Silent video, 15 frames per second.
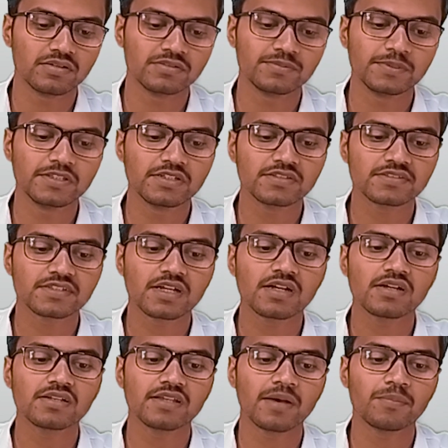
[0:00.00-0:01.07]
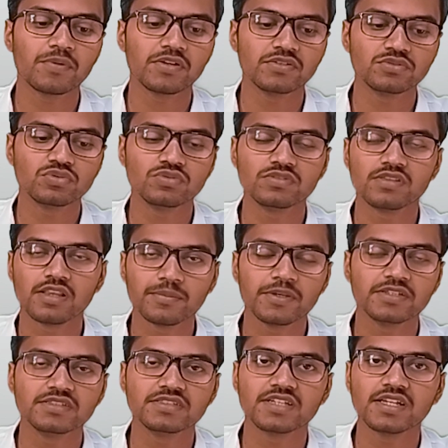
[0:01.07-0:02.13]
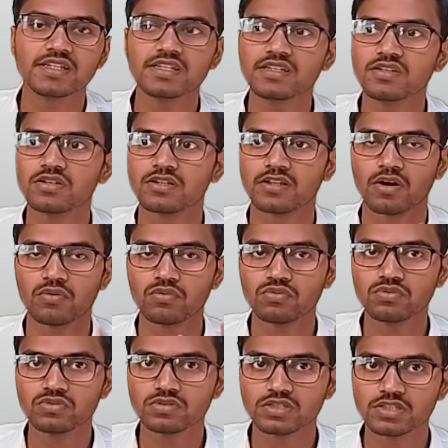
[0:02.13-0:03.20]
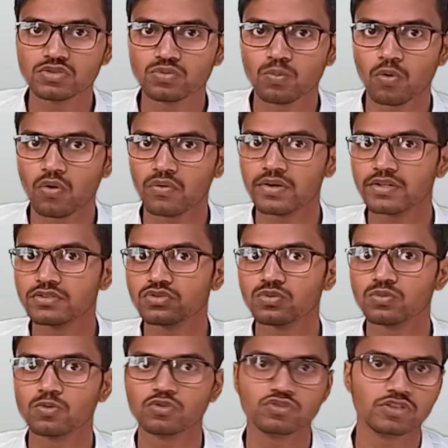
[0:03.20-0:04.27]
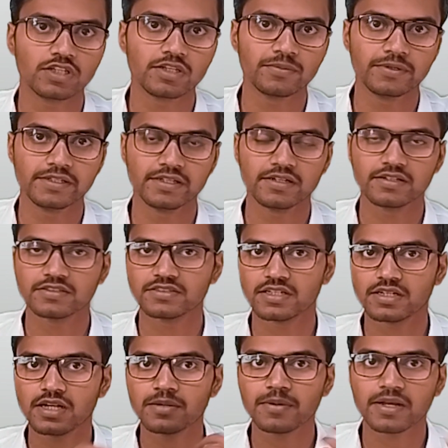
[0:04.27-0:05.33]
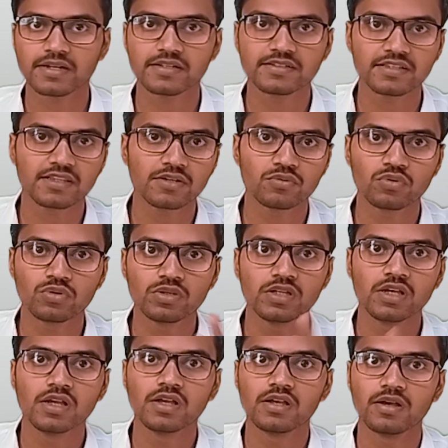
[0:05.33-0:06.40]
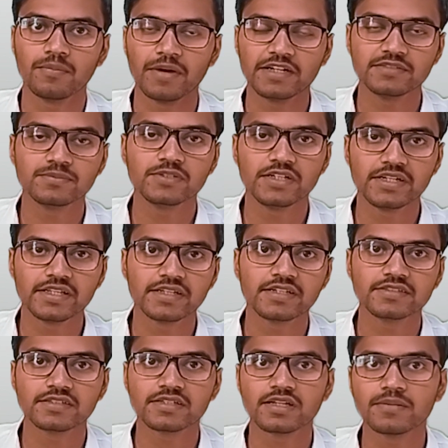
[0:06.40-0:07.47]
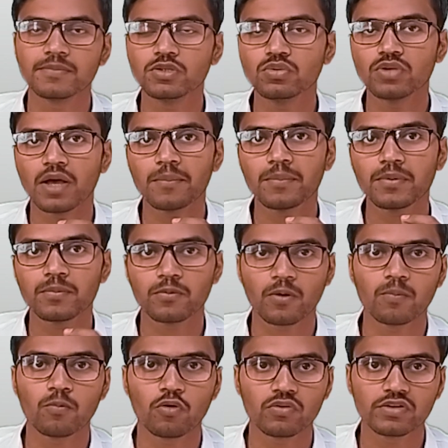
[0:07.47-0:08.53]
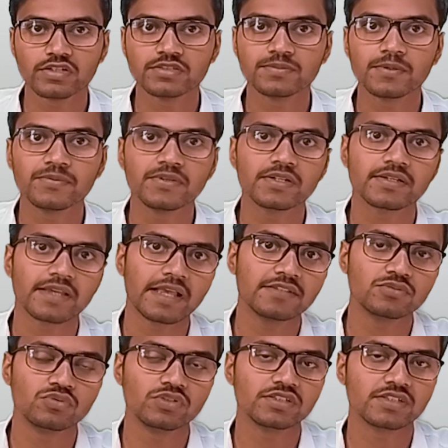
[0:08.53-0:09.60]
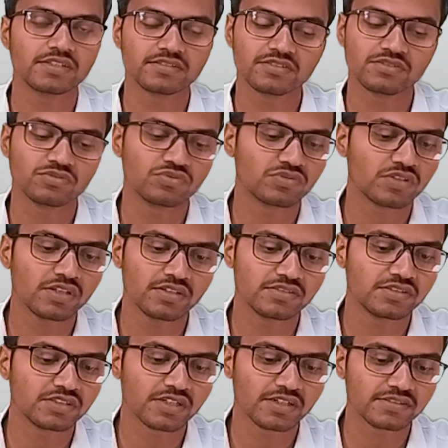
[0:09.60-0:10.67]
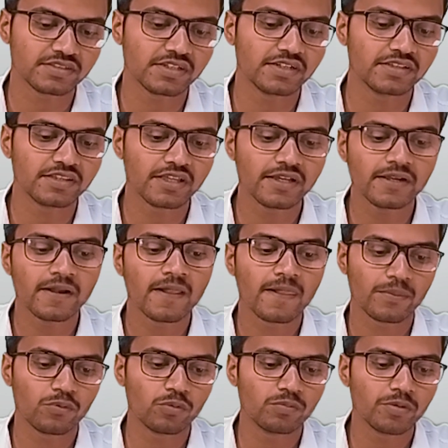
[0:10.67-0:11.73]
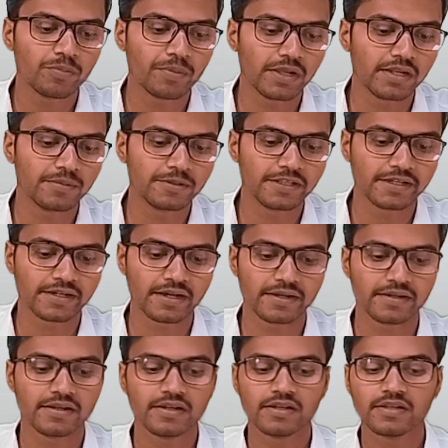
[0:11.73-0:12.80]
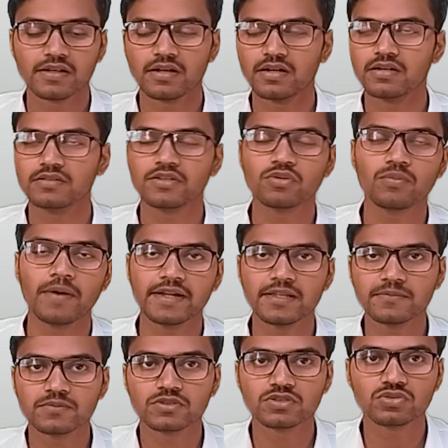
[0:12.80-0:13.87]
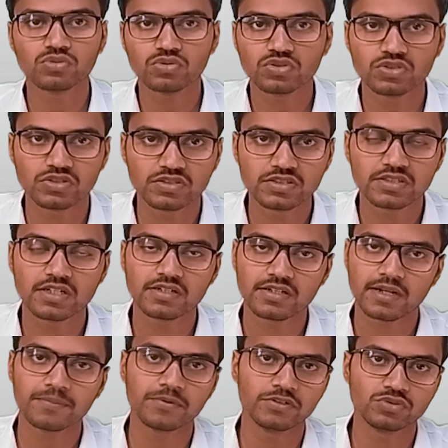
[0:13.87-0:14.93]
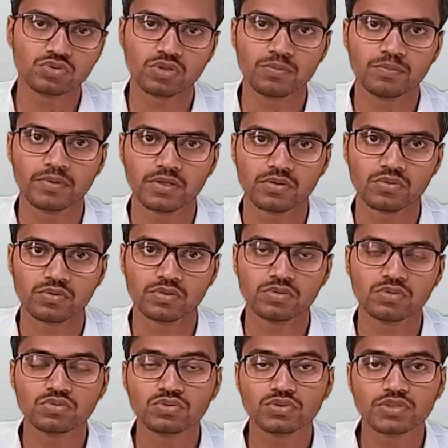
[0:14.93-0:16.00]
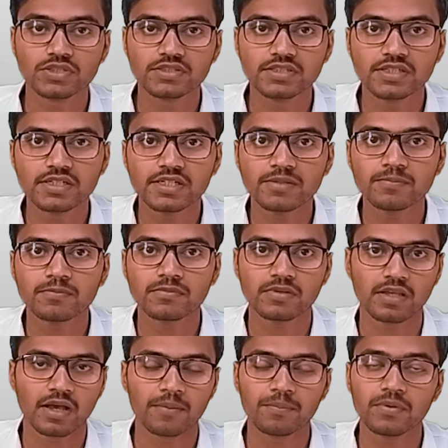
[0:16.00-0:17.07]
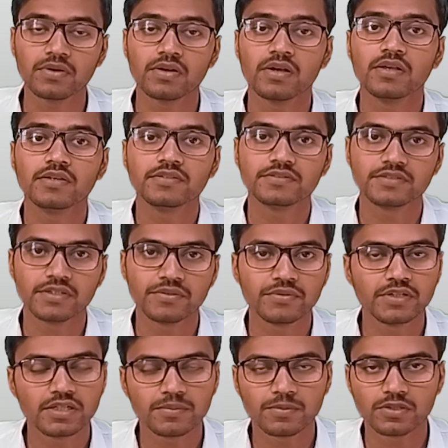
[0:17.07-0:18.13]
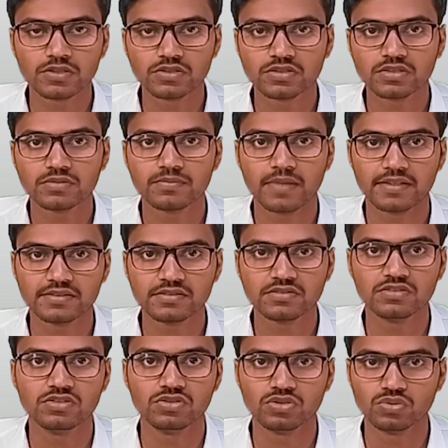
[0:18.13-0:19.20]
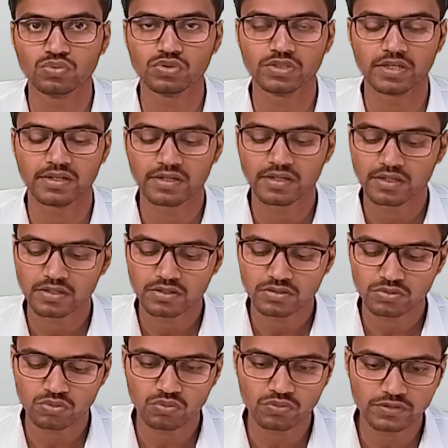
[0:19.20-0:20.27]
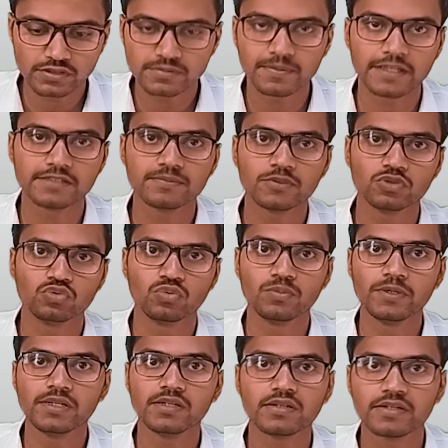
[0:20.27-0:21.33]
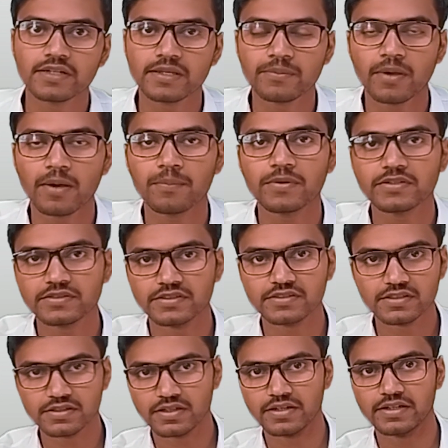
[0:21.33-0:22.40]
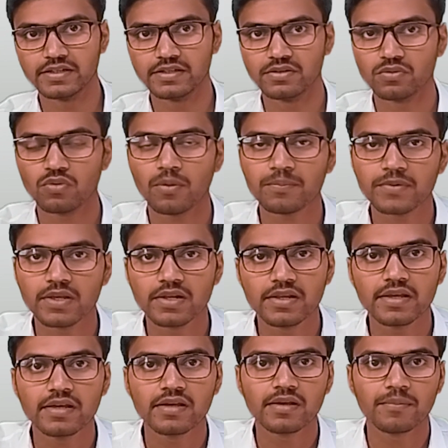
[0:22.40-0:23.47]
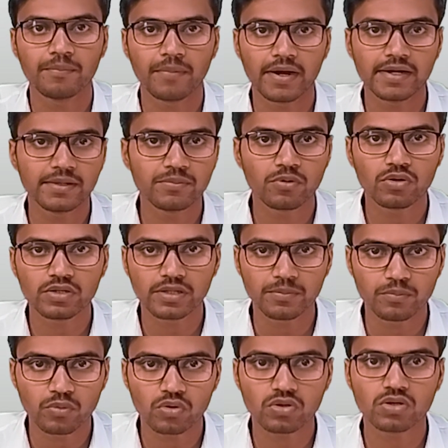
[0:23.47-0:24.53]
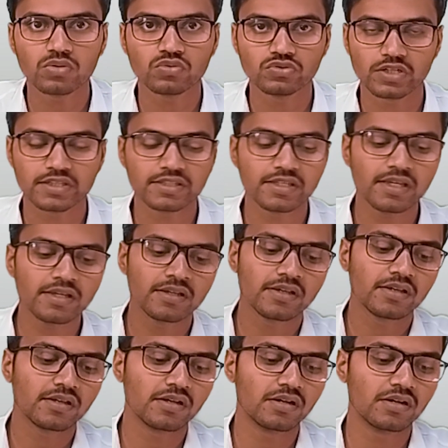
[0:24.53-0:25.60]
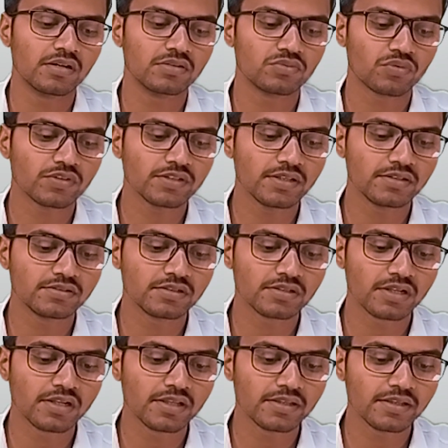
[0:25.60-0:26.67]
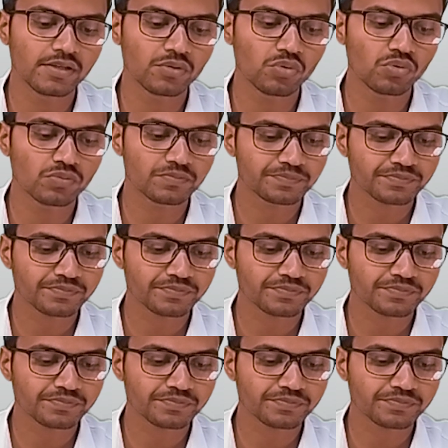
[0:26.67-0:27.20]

स्पिनर्स का यहाँ पर रेशो इसलिए भी अच्छा है कि ग्राउंड की जो बाउंड्रीज है वो ज़्यादा बड़ी है अगर छक्का मारने जाता है कोई बैट्समैन हिटिंग के चक्कर में तो यहाँ पर बाउंड्रीज पे फिर कैच होने के चांसेस उसके अच्छे खासे रहते हैं जो हमने पहले भी देखा है आ, देखो बैटिंग फर्स्ट और चीजिंग का अगर आप रेशो कंपेयर करोगे तो चेजिंग टीम यहाँ पर सेवेंटी प्रतिशत मैचेस जीती हुई है तो इस मैच में जो भी टीम यहाँ पर चेजिंग करेगी वो आपके लिए बाय डिफ़ॉल्ट इम्पोर्टेंट हो जाती है आ, थोड़ा सा नीचे चल लेते देखो